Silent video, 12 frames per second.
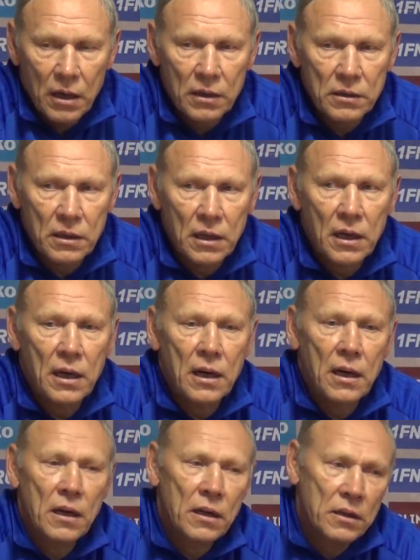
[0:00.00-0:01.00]
на
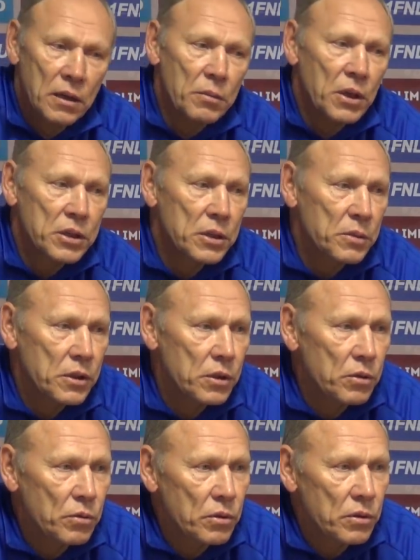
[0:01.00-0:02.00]
домашнем
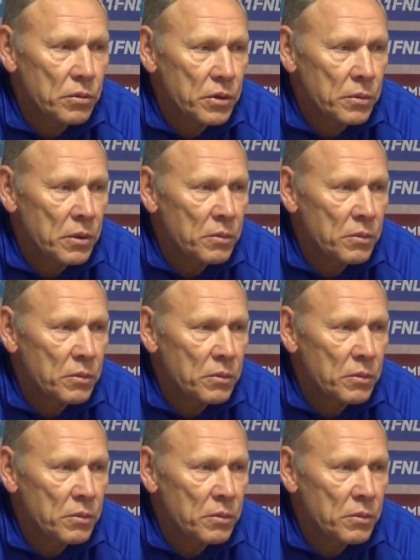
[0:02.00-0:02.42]
стадионе, в общем-то,